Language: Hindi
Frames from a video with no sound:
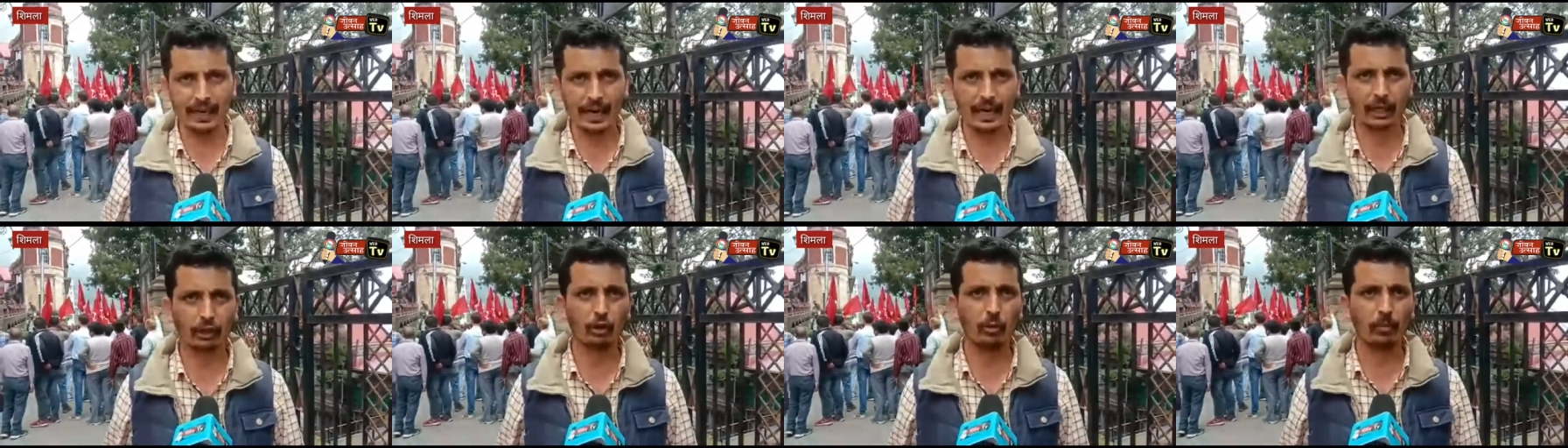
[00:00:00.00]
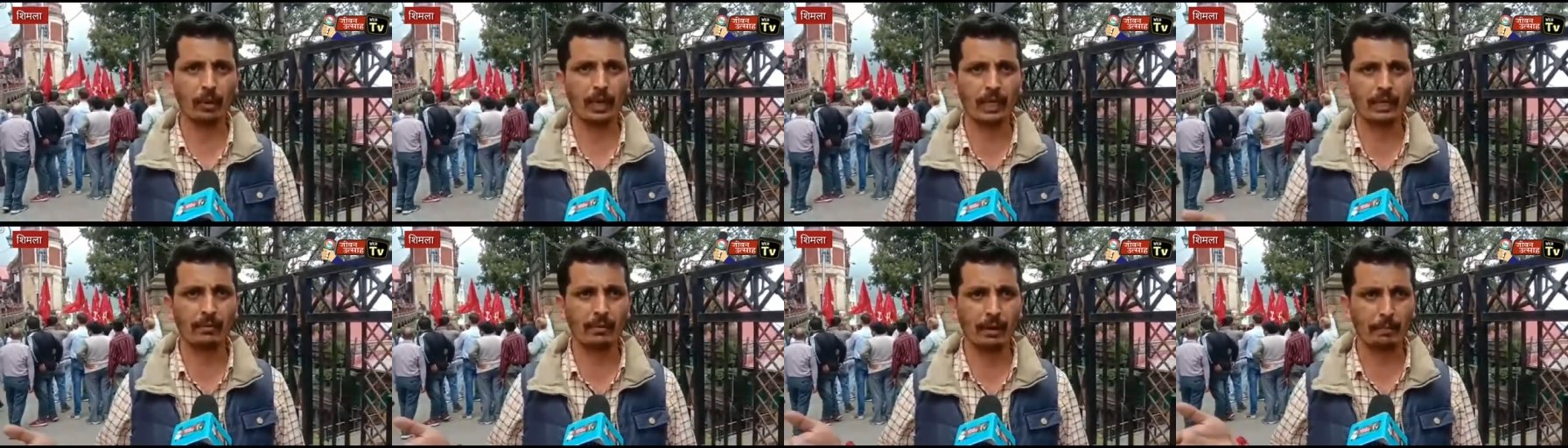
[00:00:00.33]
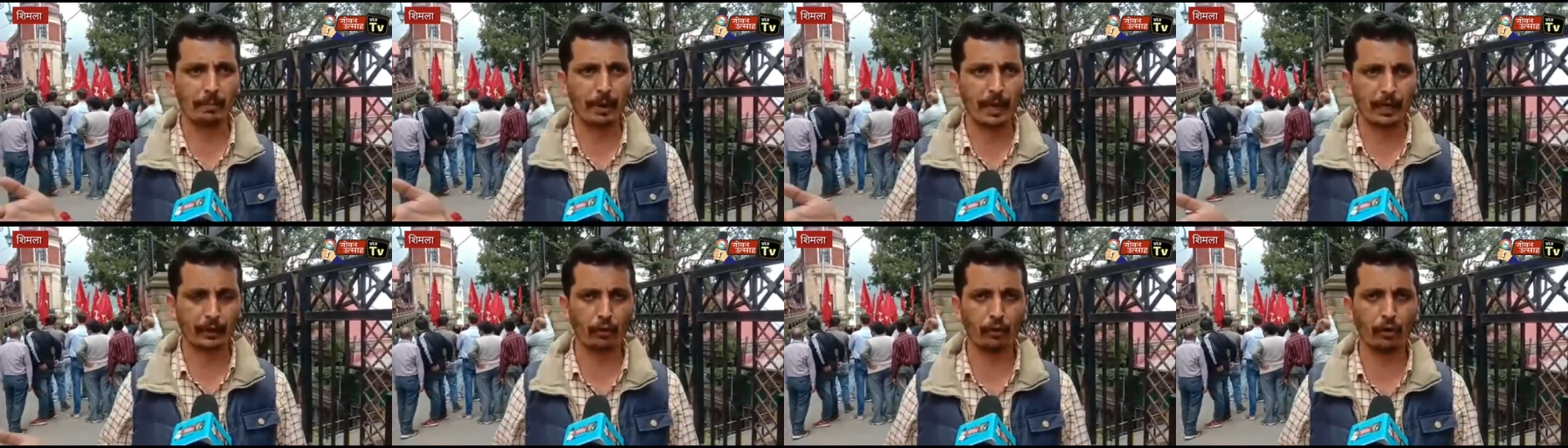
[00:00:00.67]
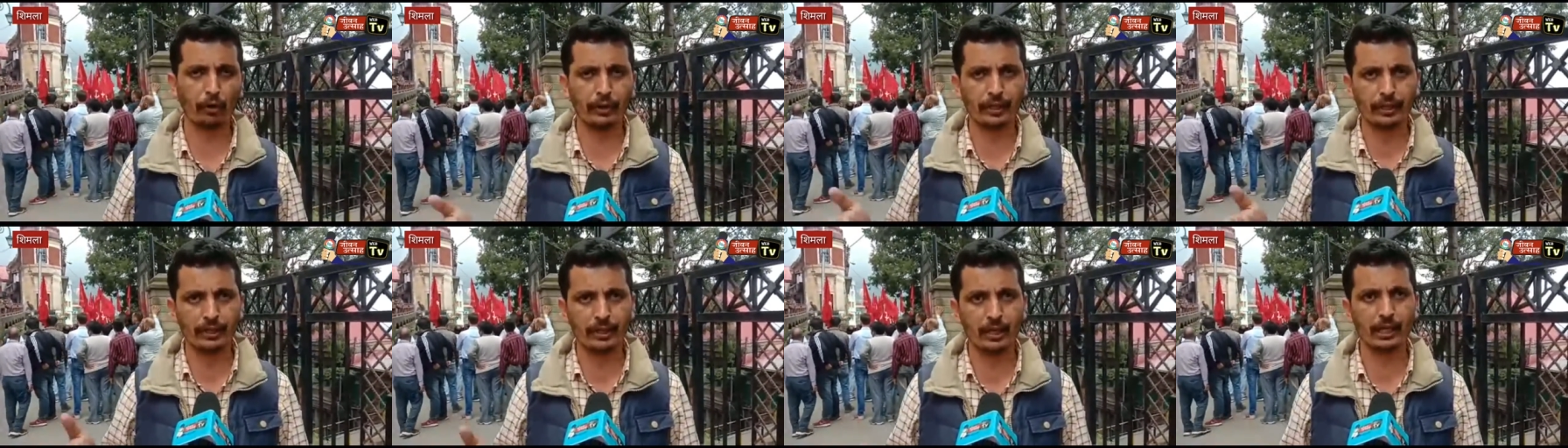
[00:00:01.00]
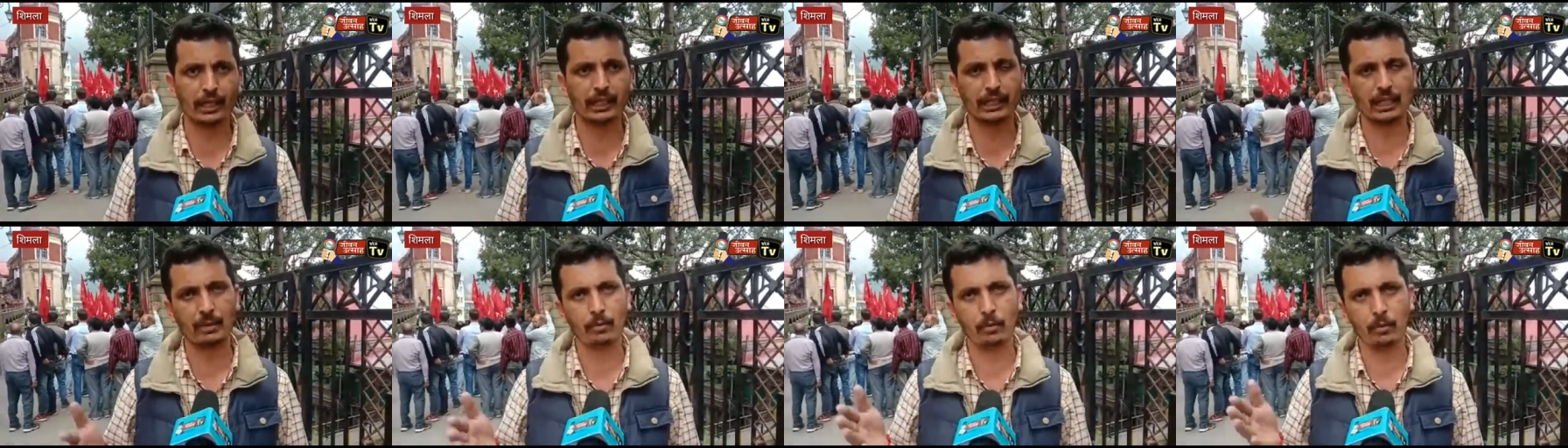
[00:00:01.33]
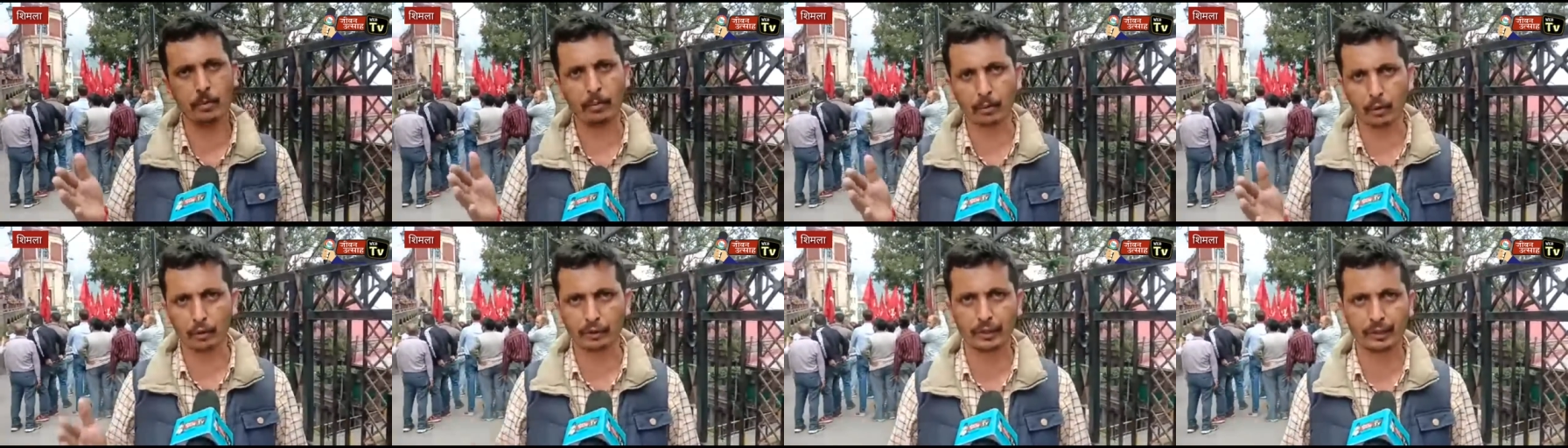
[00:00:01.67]
डेढ़ दो महीने में पेट्रोल और डीजल के दामों
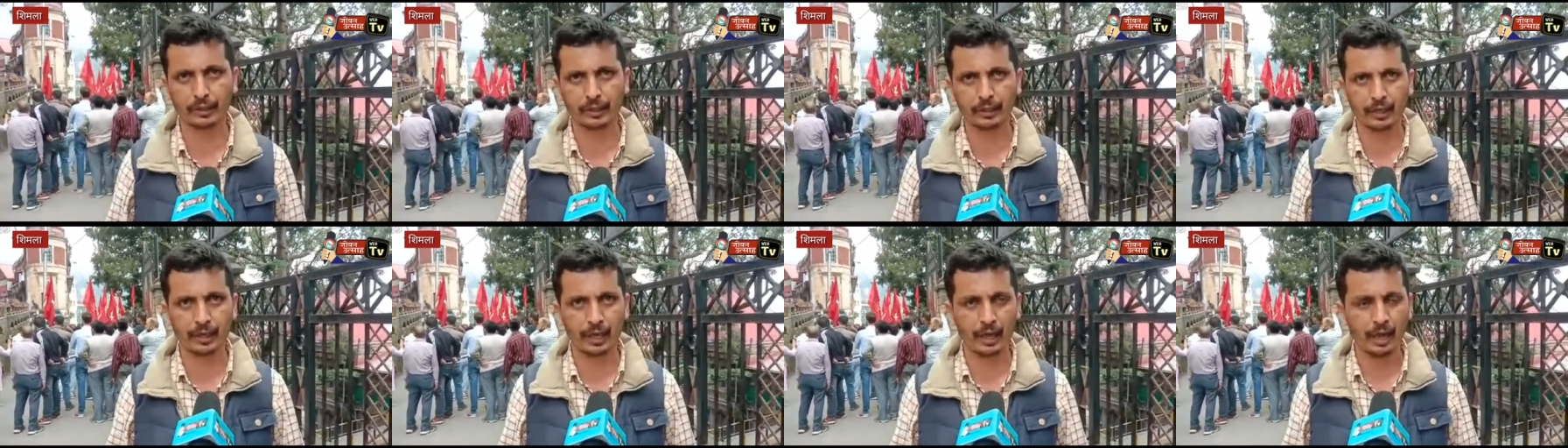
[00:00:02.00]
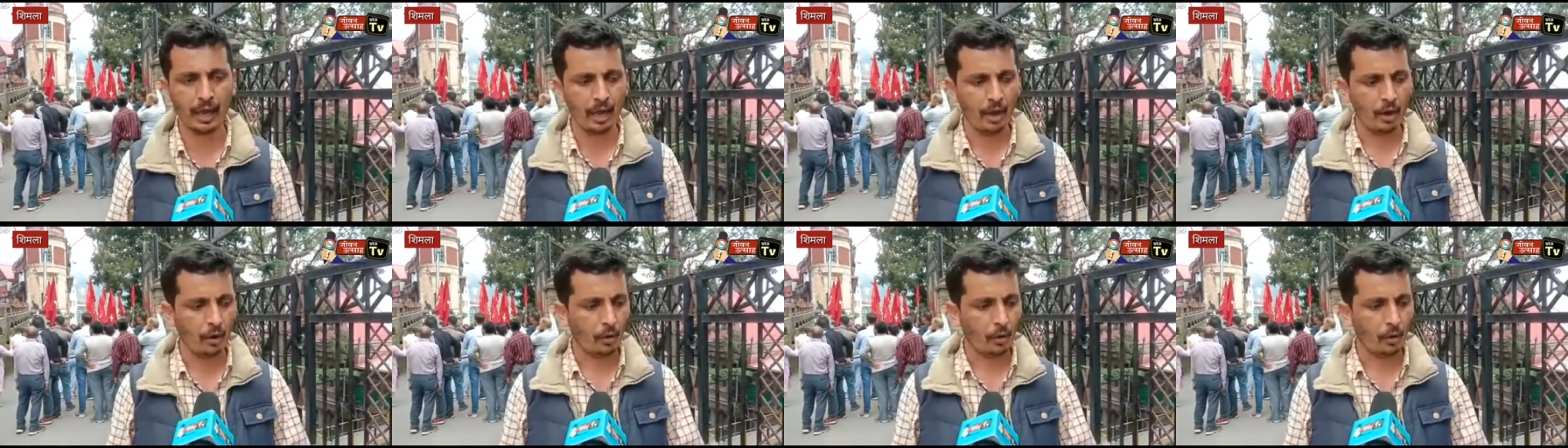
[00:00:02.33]
में बढ़ोतरी की गई